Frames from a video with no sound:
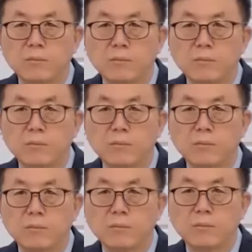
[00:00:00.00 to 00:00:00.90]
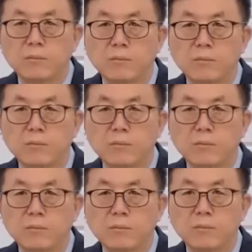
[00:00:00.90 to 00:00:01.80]
그래가지고 하나님이
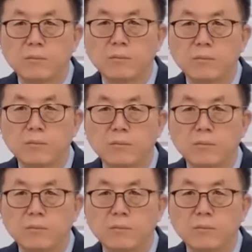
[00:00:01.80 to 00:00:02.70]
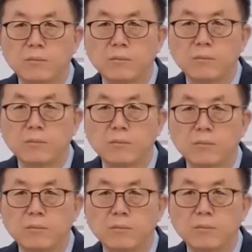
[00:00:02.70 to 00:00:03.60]
성령으로 임재해서 자신의
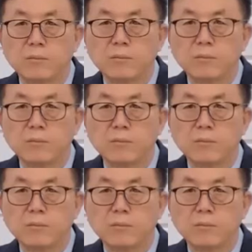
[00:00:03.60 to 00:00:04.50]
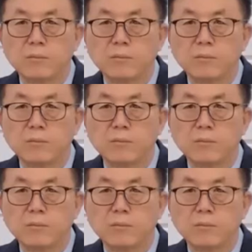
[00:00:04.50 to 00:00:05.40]
계획을 이루신다고 10편
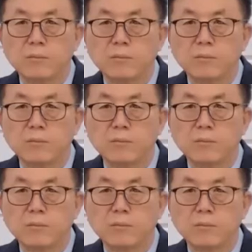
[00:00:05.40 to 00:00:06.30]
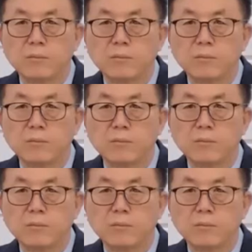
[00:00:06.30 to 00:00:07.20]
103편 20절 22절에
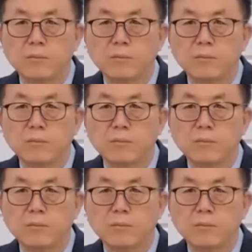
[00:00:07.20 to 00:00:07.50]
말씀드죠